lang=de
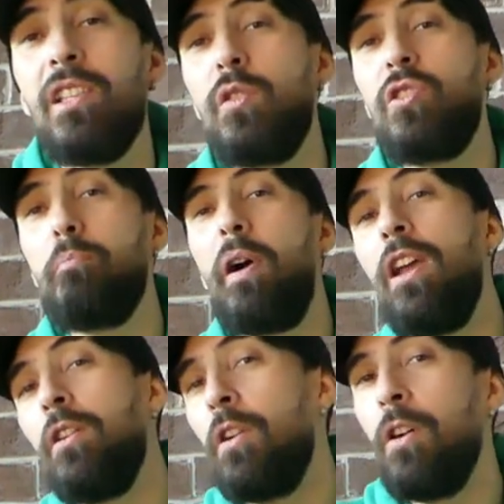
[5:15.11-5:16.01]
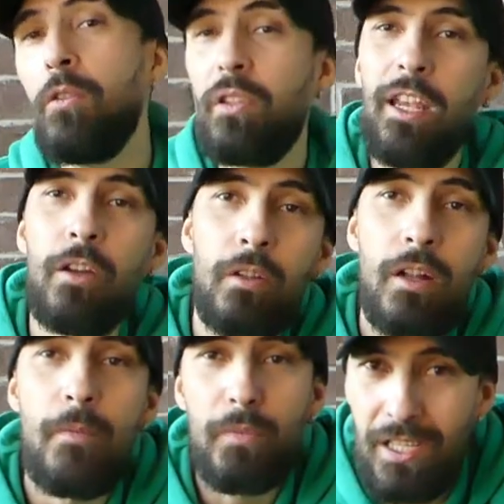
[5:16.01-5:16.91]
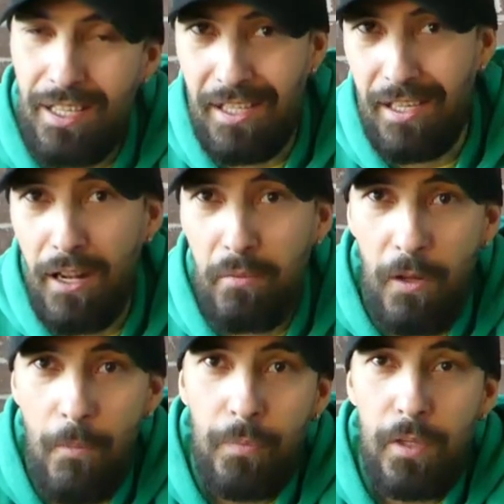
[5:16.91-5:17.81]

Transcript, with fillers: zwischen Pioneer und Denon ist dasselbe.